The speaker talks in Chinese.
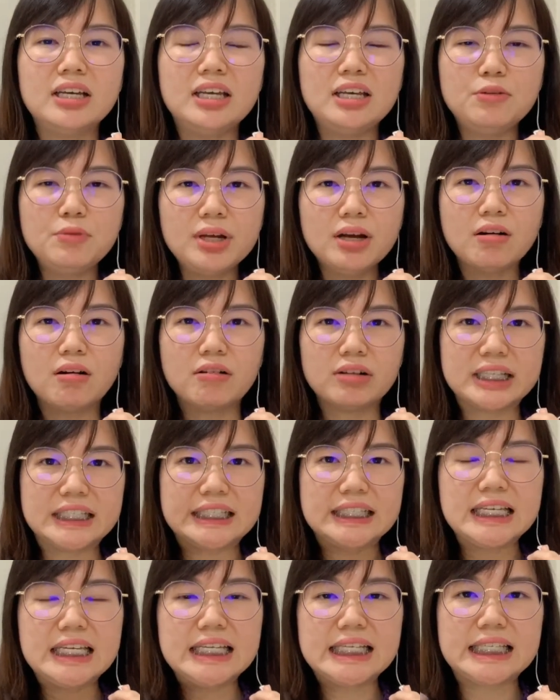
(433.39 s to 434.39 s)
因为哦
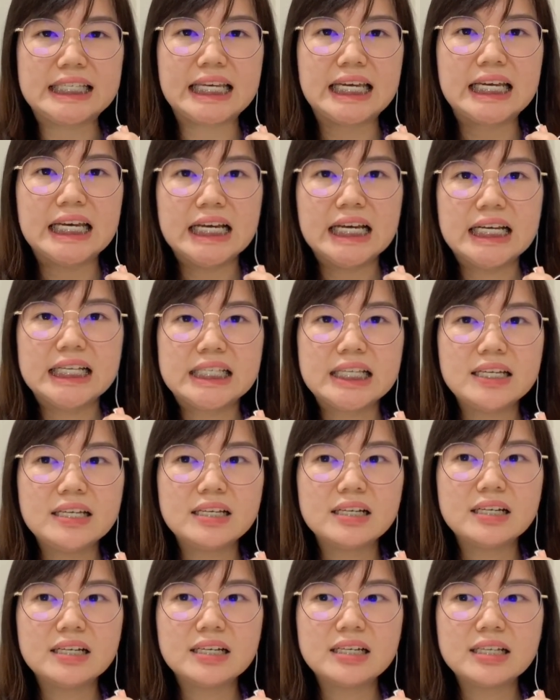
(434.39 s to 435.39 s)
这一些这一
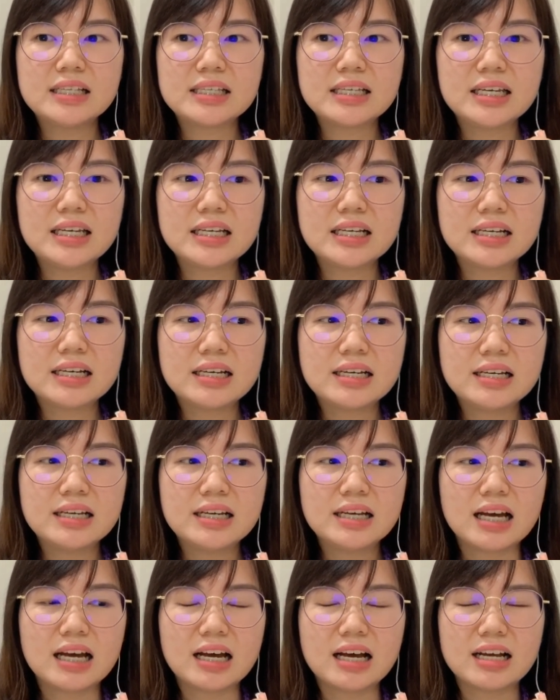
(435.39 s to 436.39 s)
个这一
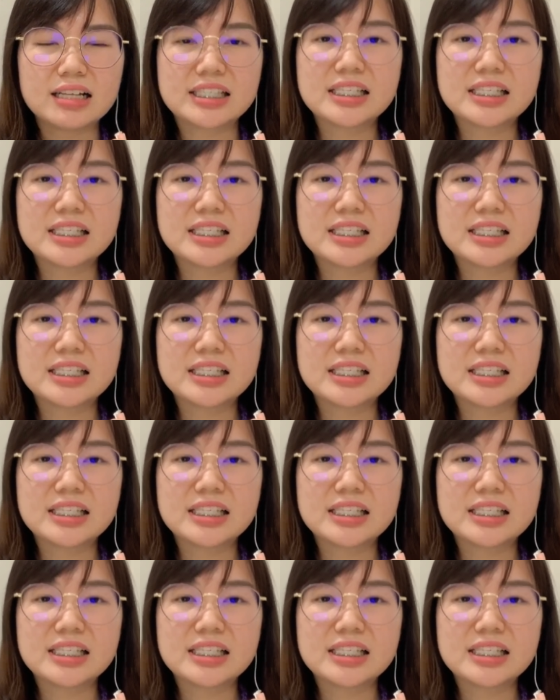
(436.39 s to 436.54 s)
个呃